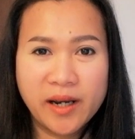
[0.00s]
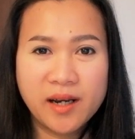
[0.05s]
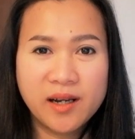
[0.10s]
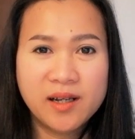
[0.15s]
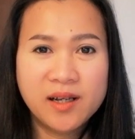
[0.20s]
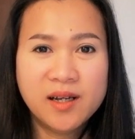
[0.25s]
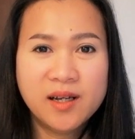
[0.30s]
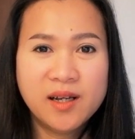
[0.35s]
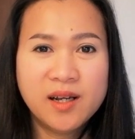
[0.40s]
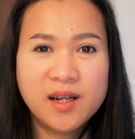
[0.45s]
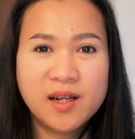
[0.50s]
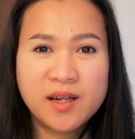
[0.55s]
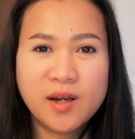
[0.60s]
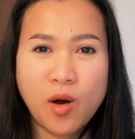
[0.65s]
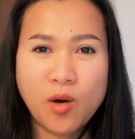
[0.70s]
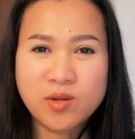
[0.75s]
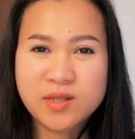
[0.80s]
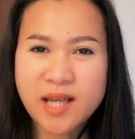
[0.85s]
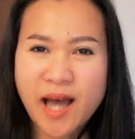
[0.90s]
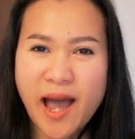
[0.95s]
น
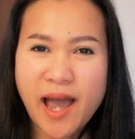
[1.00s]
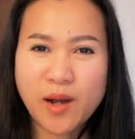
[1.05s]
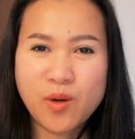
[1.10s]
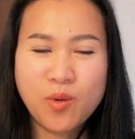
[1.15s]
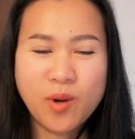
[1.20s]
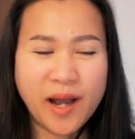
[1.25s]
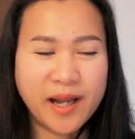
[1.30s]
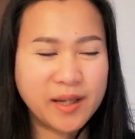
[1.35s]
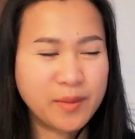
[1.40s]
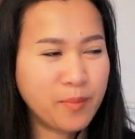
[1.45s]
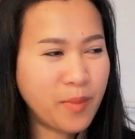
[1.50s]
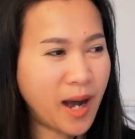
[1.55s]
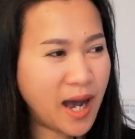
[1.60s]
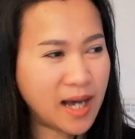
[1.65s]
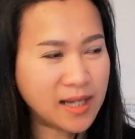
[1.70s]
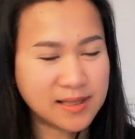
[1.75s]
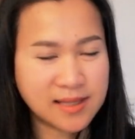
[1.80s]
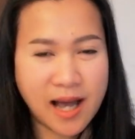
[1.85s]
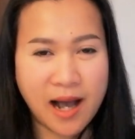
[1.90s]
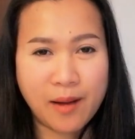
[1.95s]
น้องชายกุ๊กไก่ในบ้า
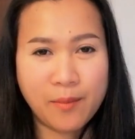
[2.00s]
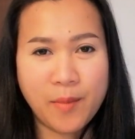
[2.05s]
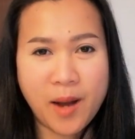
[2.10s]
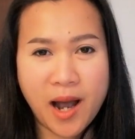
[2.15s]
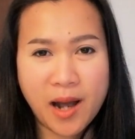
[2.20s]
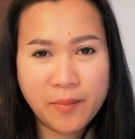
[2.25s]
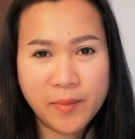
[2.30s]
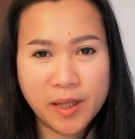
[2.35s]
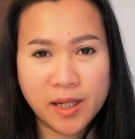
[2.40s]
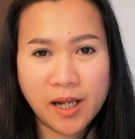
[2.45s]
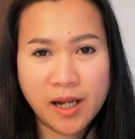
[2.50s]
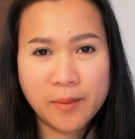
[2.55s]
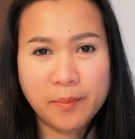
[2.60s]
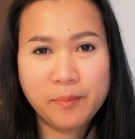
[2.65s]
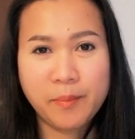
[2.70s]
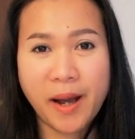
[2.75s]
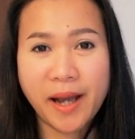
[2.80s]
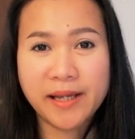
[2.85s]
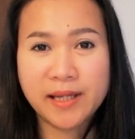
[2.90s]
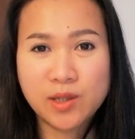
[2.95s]
สักมากเหมือนกัน
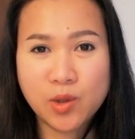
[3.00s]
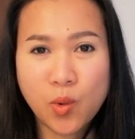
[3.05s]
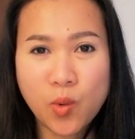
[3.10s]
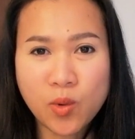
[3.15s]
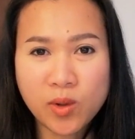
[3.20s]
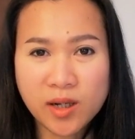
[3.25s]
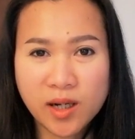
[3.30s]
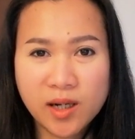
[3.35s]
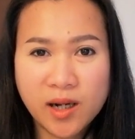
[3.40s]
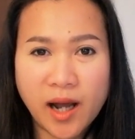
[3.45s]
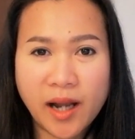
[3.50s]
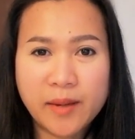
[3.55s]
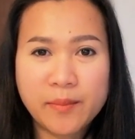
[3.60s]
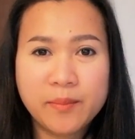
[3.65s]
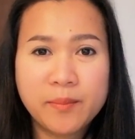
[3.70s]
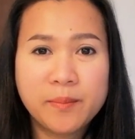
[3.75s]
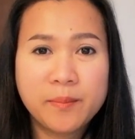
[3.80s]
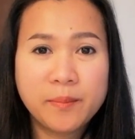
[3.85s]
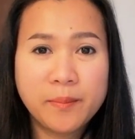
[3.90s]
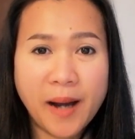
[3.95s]
ไปทุกเดือน
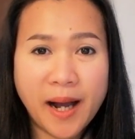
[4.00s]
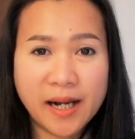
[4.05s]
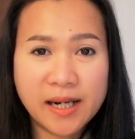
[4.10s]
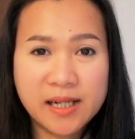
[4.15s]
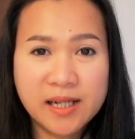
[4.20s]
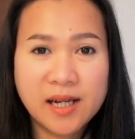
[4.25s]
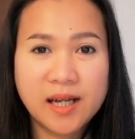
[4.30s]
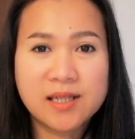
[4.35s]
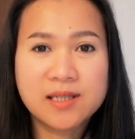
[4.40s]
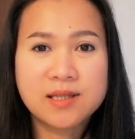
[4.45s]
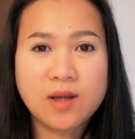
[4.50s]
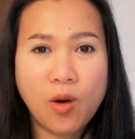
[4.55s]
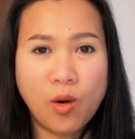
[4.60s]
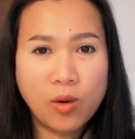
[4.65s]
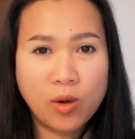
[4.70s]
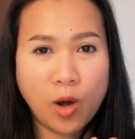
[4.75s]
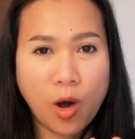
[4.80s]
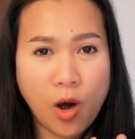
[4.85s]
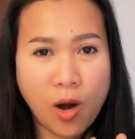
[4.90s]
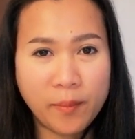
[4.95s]
บางเดือนสอง
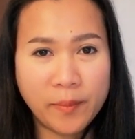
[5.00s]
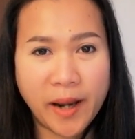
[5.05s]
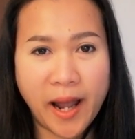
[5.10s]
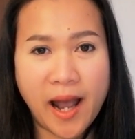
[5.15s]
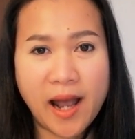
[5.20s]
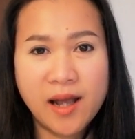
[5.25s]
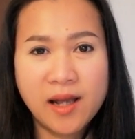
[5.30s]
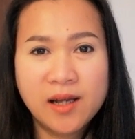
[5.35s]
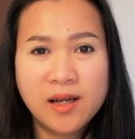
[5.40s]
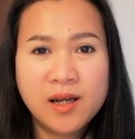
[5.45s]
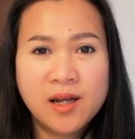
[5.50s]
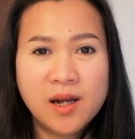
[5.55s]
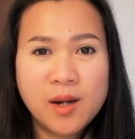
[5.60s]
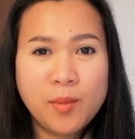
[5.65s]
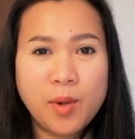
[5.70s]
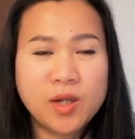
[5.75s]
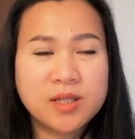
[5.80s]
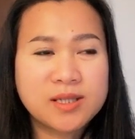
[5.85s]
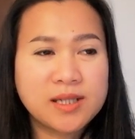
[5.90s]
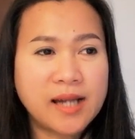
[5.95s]
รอบนะ
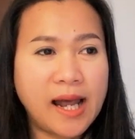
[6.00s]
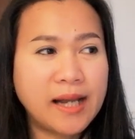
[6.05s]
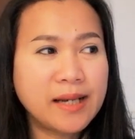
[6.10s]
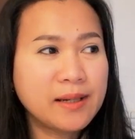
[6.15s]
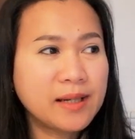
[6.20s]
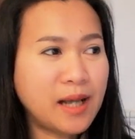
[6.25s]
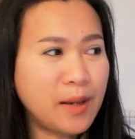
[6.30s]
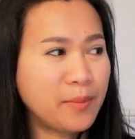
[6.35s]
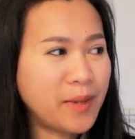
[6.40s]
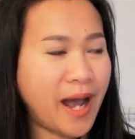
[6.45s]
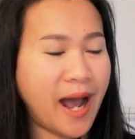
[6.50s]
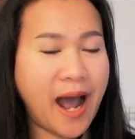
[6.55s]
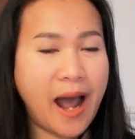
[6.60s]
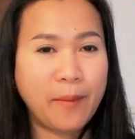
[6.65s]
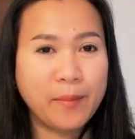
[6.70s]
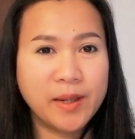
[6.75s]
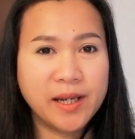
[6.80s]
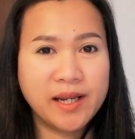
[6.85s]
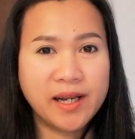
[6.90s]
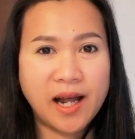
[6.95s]
เพราะฉะนั้นคำถา
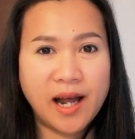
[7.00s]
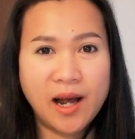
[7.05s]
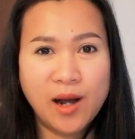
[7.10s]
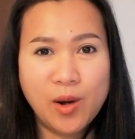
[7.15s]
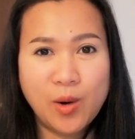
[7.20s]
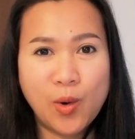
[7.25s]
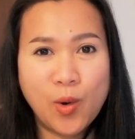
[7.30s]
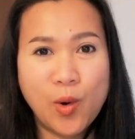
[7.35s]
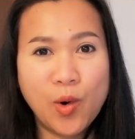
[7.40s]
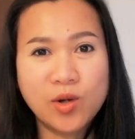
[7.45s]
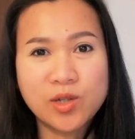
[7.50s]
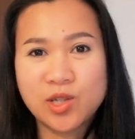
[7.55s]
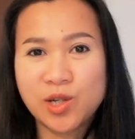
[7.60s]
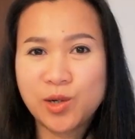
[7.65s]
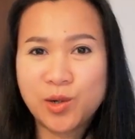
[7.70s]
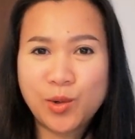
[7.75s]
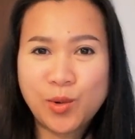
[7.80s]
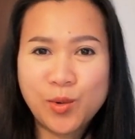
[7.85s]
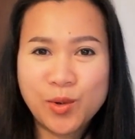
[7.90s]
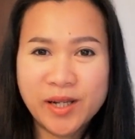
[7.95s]
มนี้นะคะโอ้ฉั
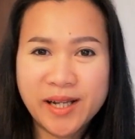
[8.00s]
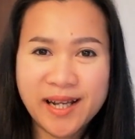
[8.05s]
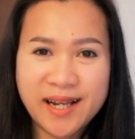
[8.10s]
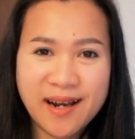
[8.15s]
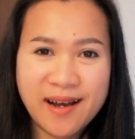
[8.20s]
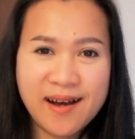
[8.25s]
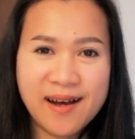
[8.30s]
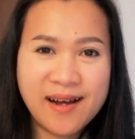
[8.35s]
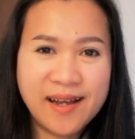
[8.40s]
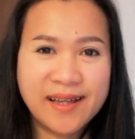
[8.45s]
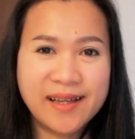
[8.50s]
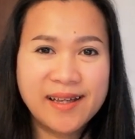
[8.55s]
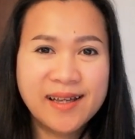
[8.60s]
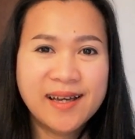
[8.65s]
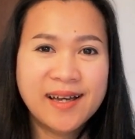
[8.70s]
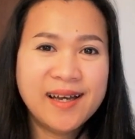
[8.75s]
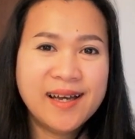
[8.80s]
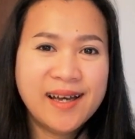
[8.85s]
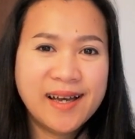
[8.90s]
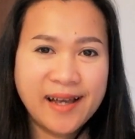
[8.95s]
นรู้ดีเลย
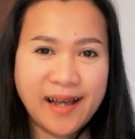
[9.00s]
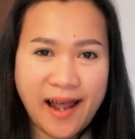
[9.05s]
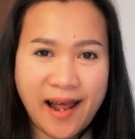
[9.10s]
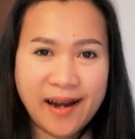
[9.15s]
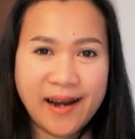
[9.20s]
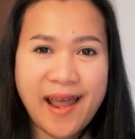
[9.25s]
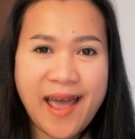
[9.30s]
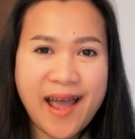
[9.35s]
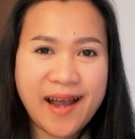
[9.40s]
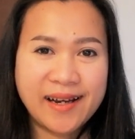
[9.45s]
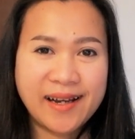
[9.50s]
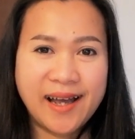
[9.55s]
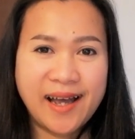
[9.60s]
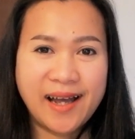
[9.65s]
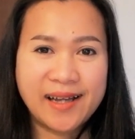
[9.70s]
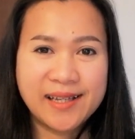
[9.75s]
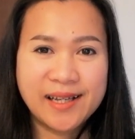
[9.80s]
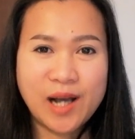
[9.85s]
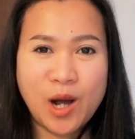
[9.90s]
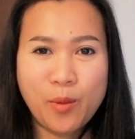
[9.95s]
ครั้งแรกนะ
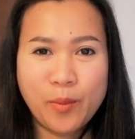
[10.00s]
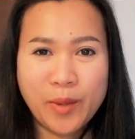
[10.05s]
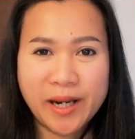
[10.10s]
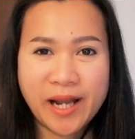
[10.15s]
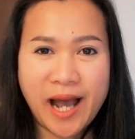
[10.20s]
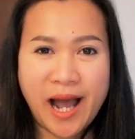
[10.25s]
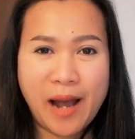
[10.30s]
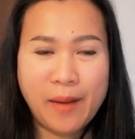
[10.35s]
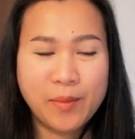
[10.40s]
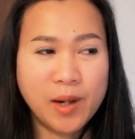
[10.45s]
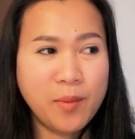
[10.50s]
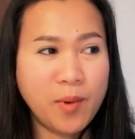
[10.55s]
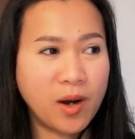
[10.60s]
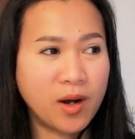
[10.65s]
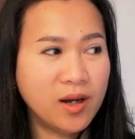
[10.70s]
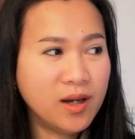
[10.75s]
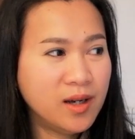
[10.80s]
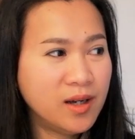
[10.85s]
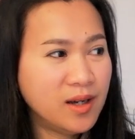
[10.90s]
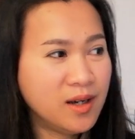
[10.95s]
คะ ที่เขามาถามก็บ
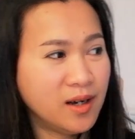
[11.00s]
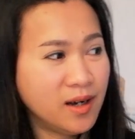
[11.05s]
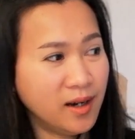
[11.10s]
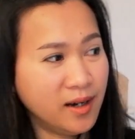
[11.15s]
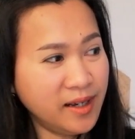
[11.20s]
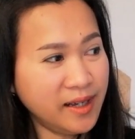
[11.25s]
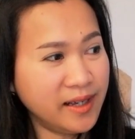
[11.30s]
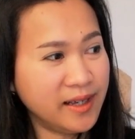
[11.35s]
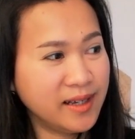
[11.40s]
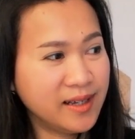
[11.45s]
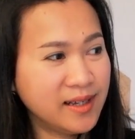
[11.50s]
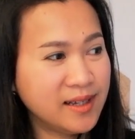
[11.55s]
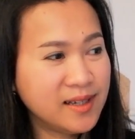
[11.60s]
อกเฮ้ย